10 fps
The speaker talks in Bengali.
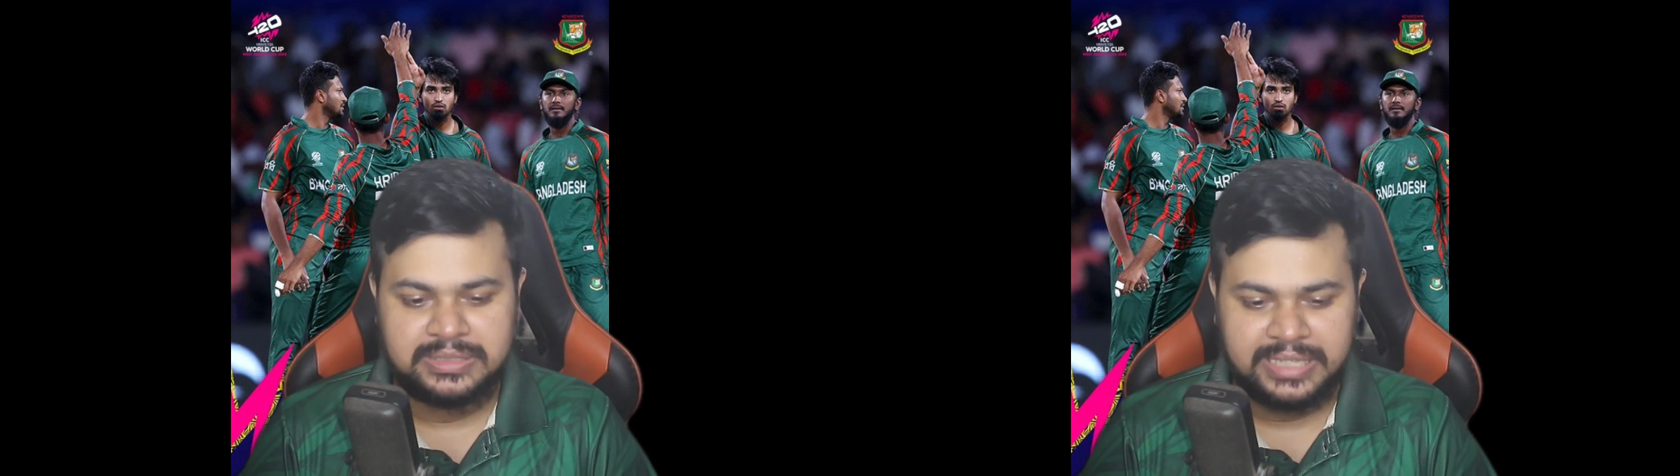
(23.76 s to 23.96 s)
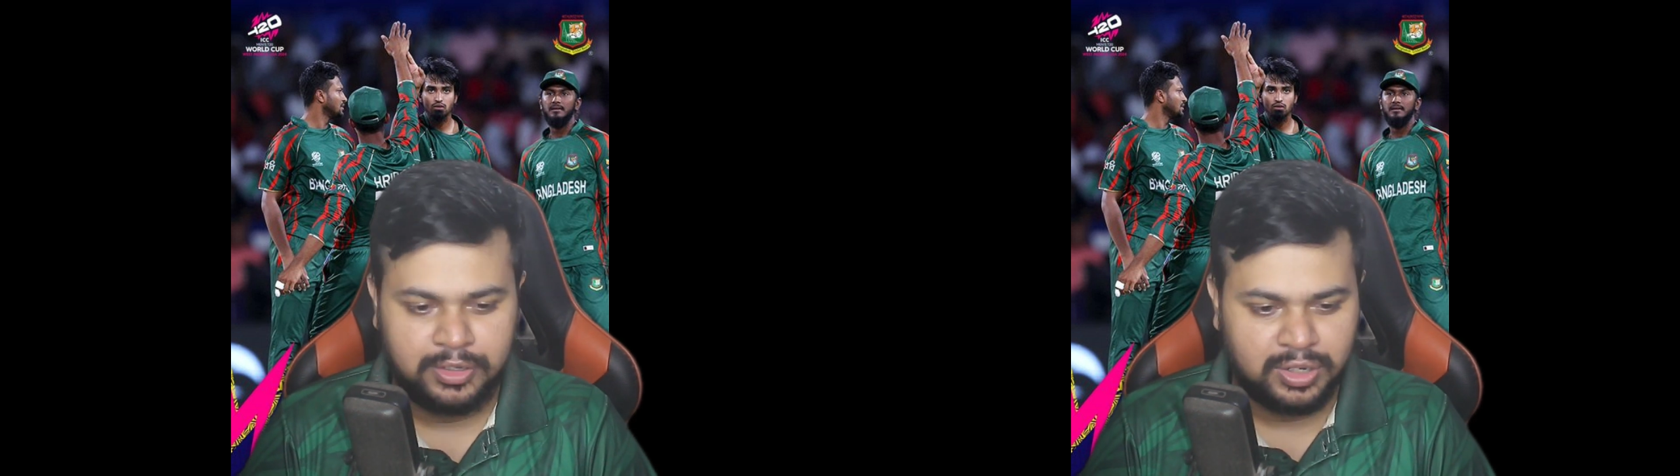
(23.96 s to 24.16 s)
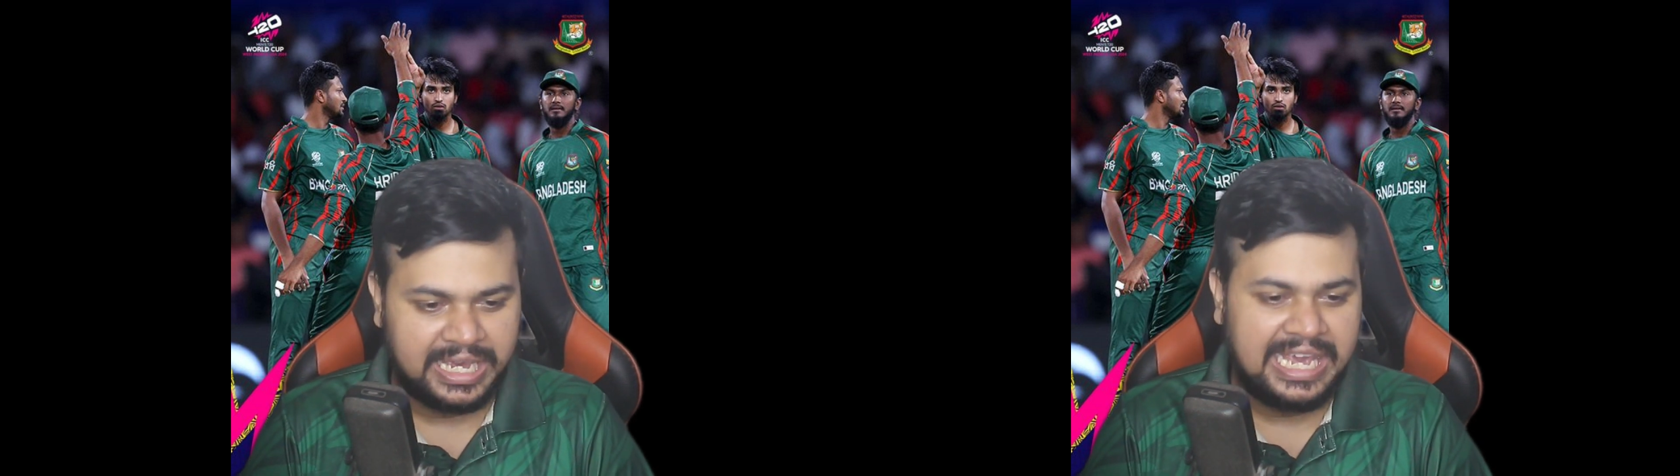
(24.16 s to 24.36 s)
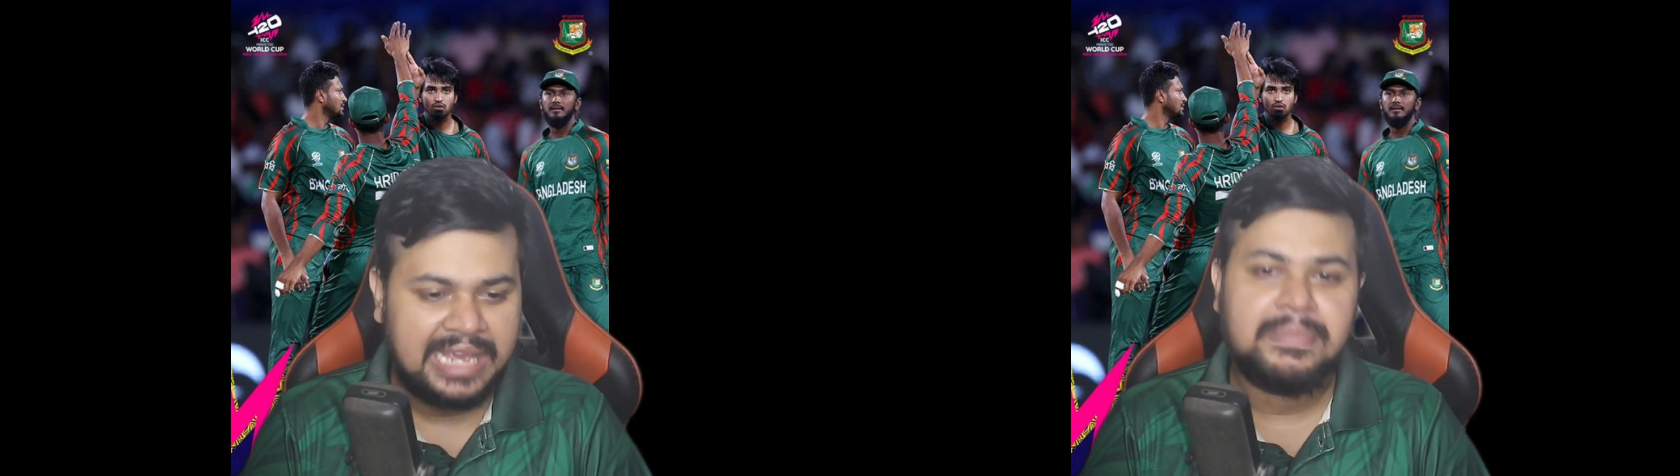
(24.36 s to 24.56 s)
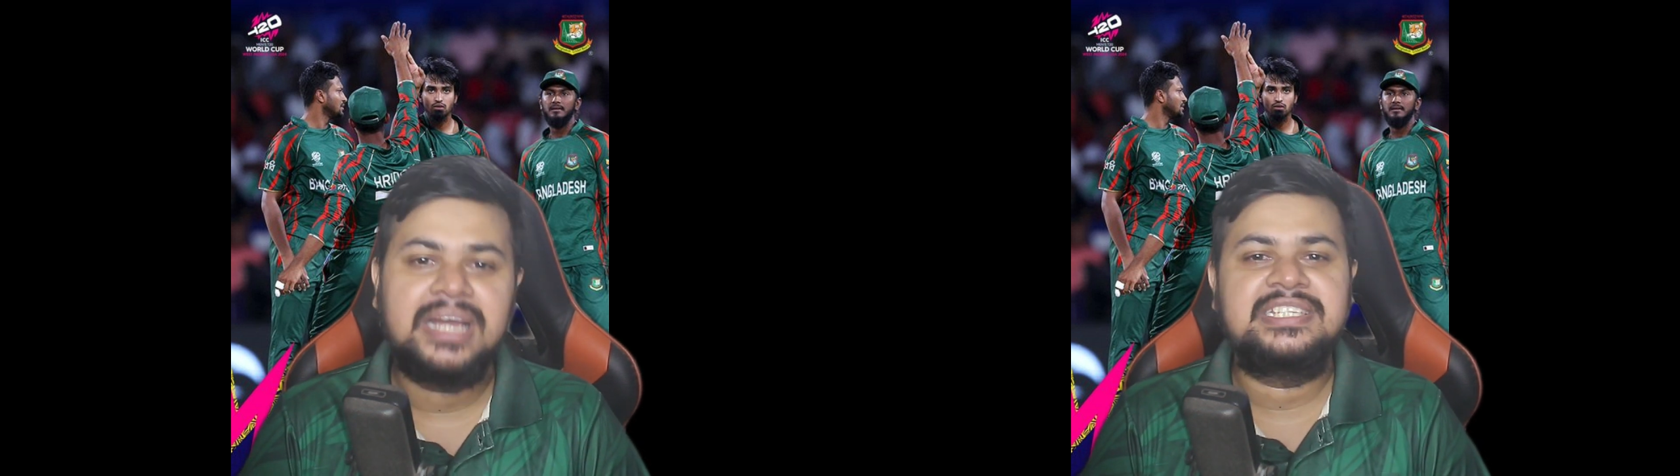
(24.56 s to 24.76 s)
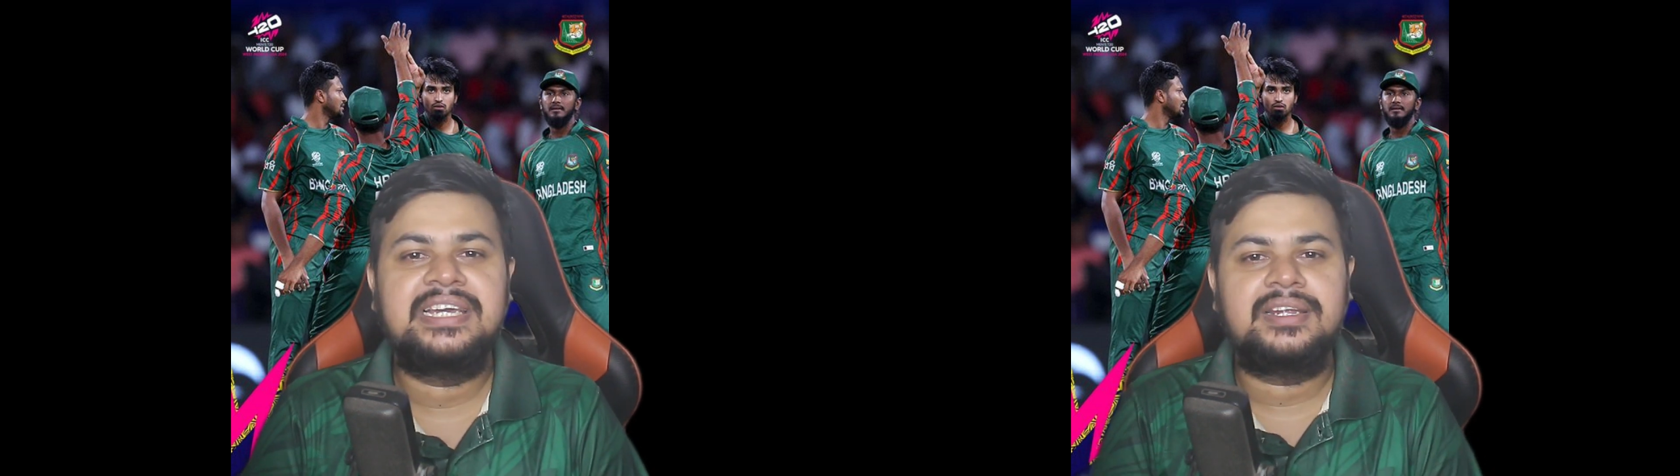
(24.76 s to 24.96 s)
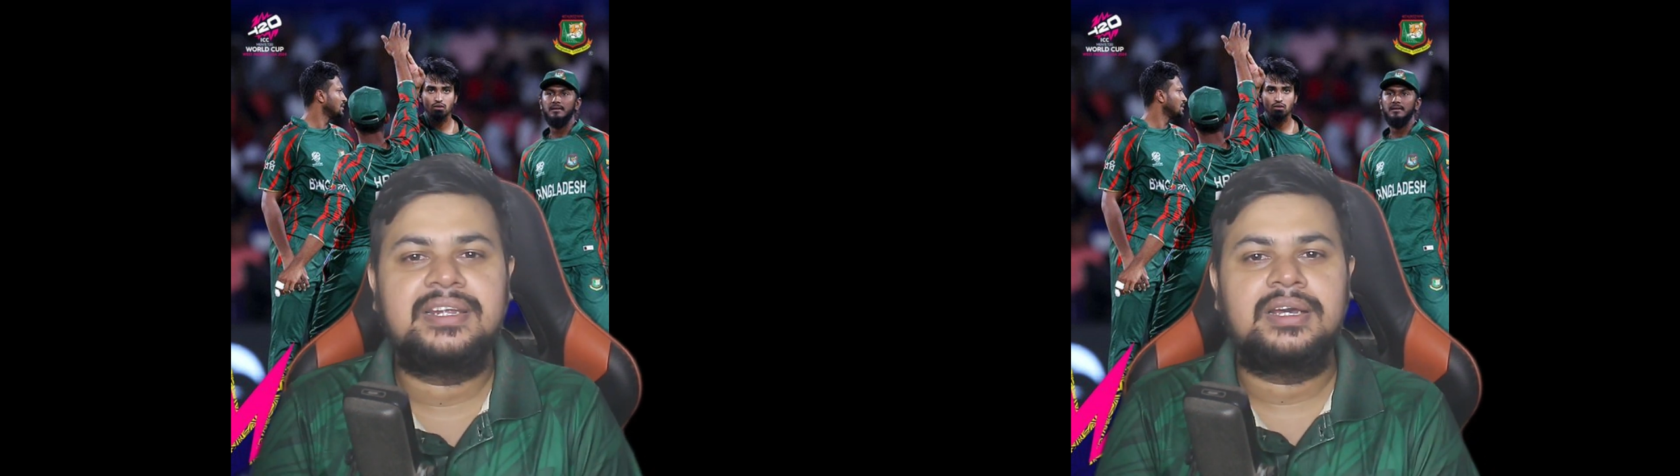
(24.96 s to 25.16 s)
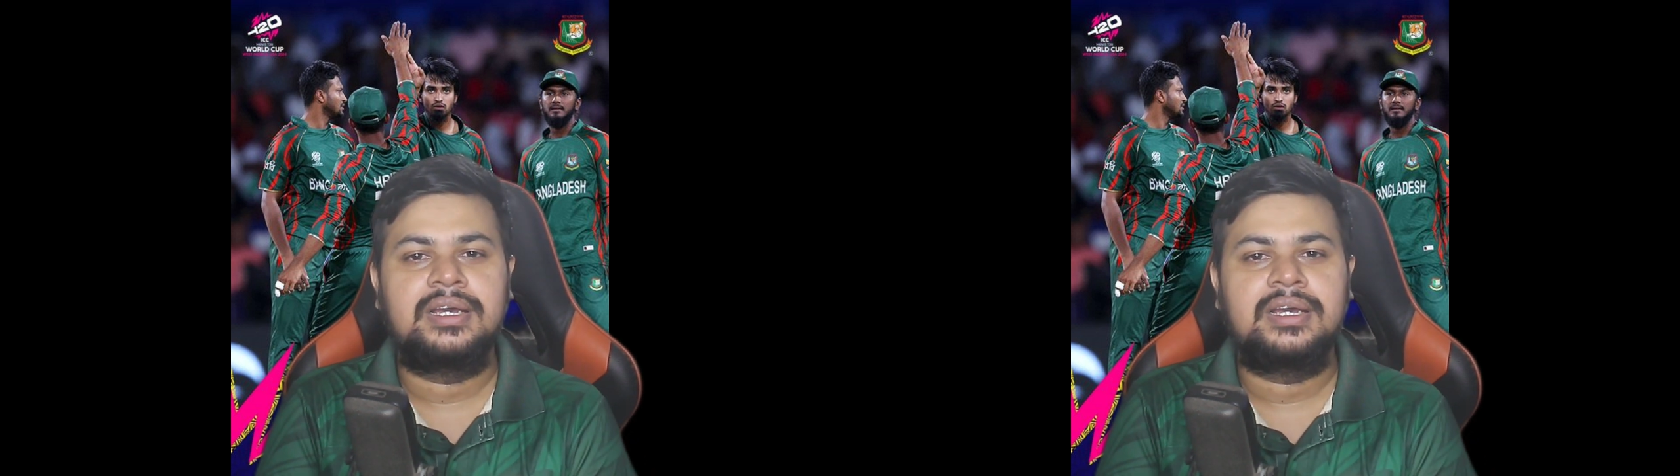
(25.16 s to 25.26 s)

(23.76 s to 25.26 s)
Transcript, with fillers: যাই হোক এই ম্যাচের